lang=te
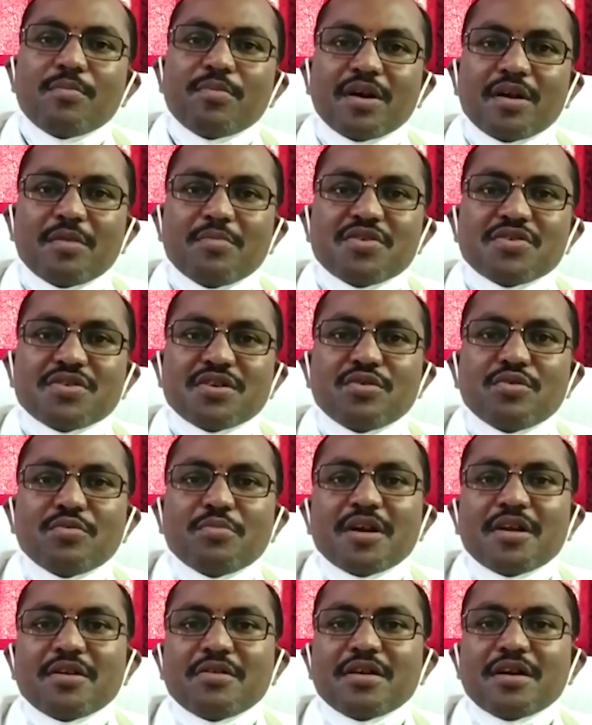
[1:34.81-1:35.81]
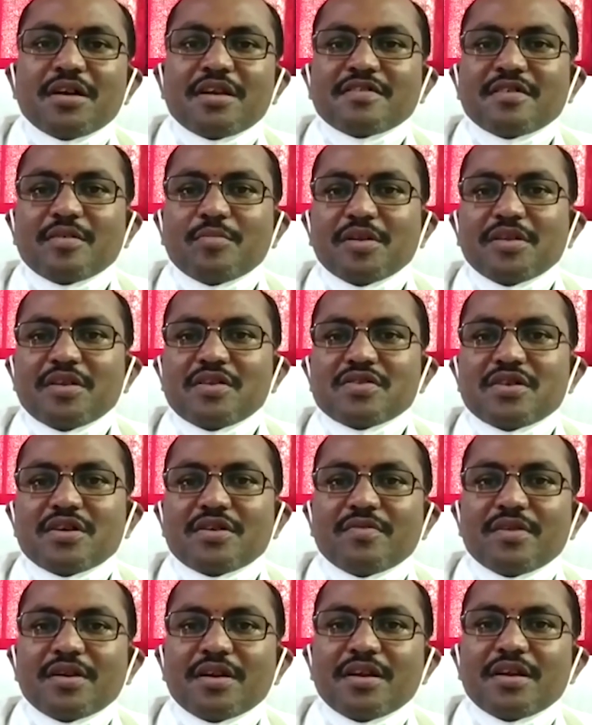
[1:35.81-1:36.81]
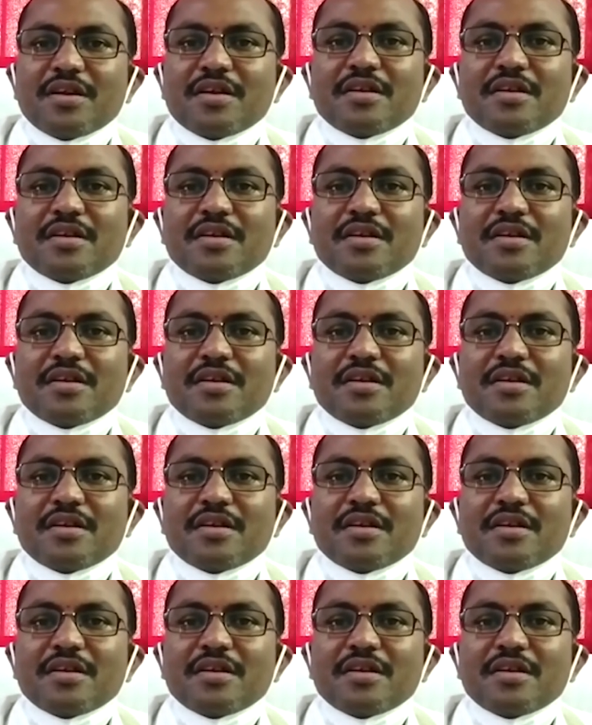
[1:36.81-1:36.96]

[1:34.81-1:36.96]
పర్మిషన్ మరియు దానికి సంబంధించినటువంటి